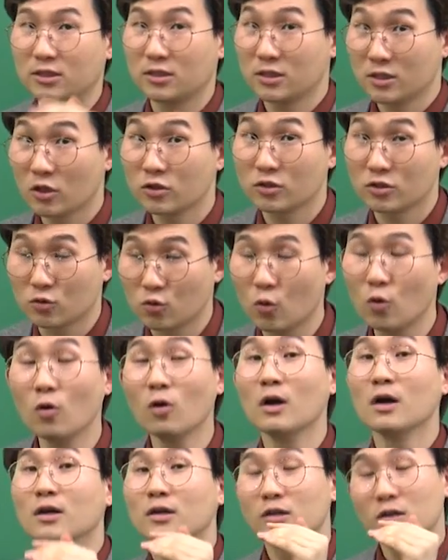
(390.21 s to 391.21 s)

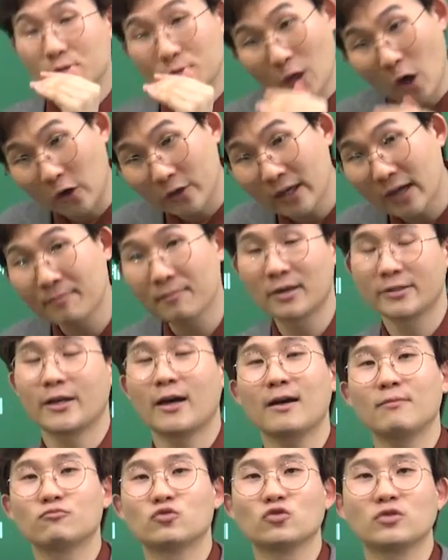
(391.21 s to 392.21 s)
익혀지고 그
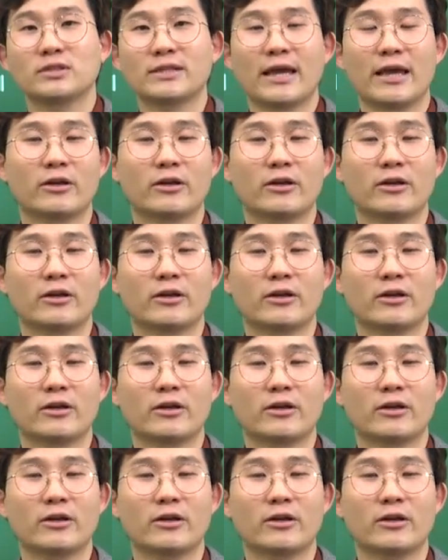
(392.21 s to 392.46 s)
경향마다 문제